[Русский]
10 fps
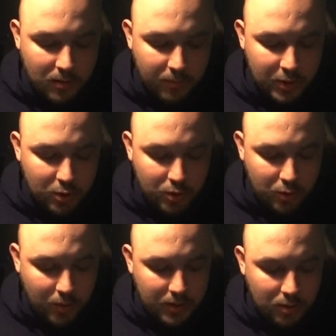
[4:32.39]
по
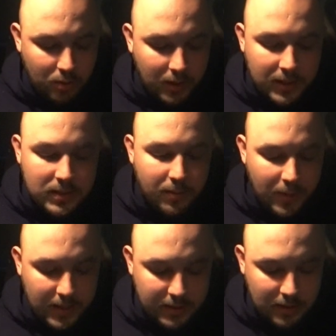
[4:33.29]
счетчику растет до конца
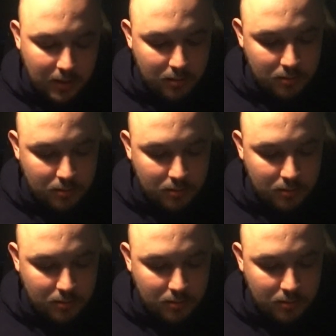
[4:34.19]
поездки.